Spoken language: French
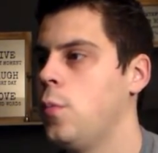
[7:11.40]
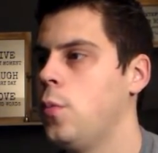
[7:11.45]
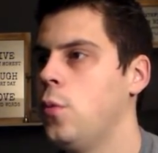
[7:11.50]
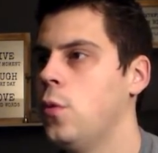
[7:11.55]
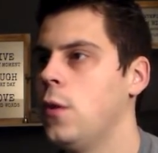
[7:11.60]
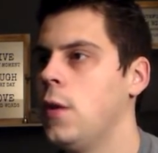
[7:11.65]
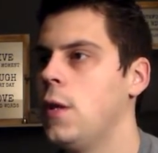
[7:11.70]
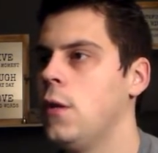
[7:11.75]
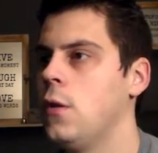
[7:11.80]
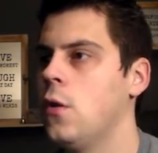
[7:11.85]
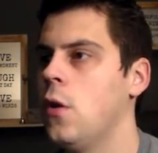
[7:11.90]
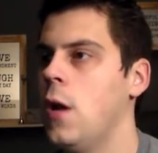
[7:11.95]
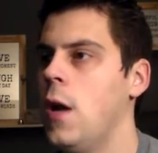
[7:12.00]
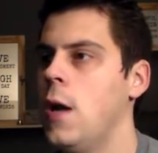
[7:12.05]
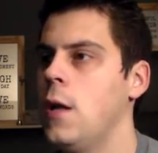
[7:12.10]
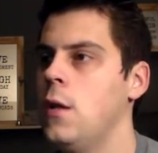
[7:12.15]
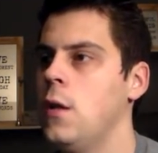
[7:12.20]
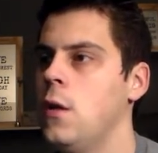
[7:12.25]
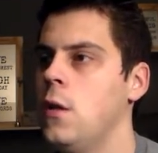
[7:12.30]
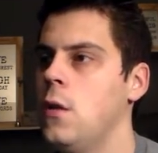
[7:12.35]
pour
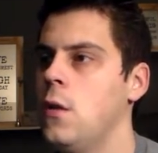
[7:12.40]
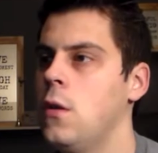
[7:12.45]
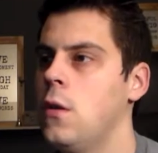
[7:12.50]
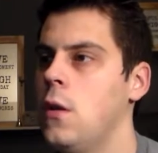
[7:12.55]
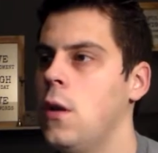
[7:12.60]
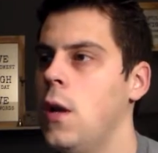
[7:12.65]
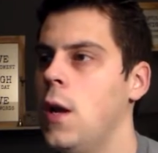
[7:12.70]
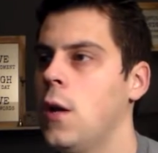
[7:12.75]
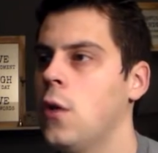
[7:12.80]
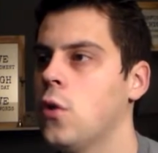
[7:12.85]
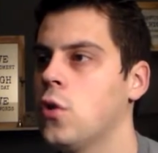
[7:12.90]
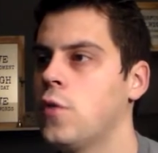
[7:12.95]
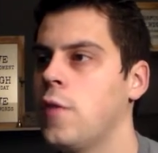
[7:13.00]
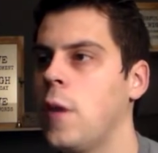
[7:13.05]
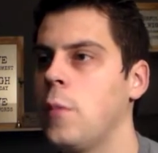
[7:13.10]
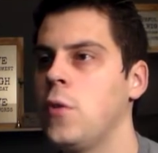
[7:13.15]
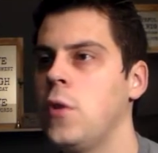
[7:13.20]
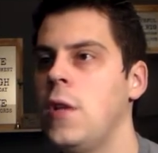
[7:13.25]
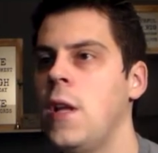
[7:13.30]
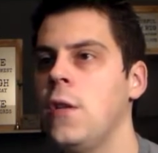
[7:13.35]
Nengolan. La grosse
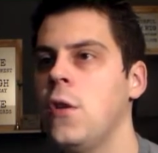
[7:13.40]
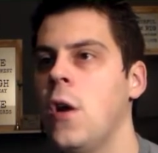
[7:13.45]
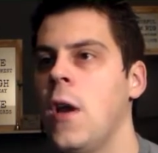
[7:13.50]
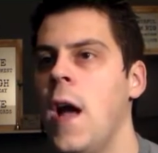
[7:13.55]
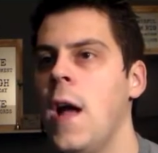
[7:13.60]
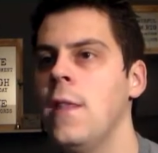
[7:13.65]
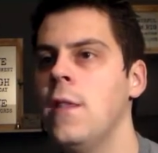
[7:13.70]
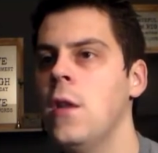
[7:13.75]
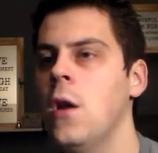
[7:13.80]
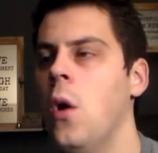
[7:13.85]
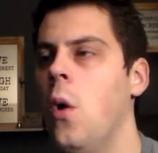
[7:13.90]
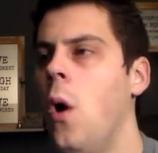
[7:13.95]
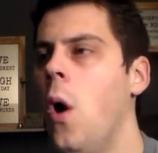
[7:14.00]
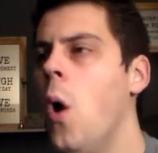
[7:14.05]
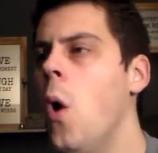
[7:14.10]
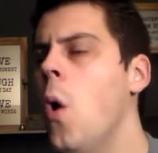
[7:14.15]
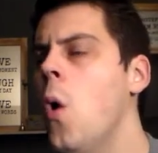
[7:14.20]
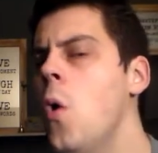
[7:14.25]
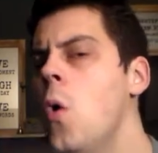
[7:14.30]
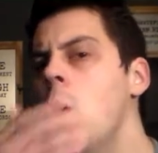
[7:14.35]
frappe de Nengolan
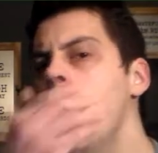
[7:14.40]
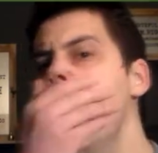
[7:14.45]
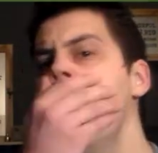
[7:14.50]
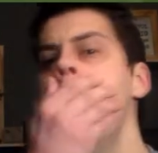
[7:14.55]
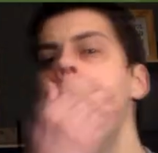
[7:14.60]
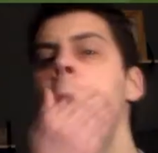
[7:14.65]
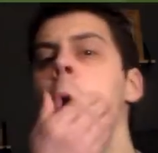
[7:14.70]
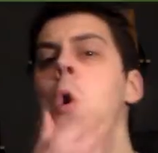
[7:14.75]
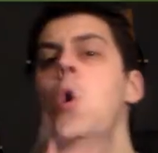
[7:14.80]
Oh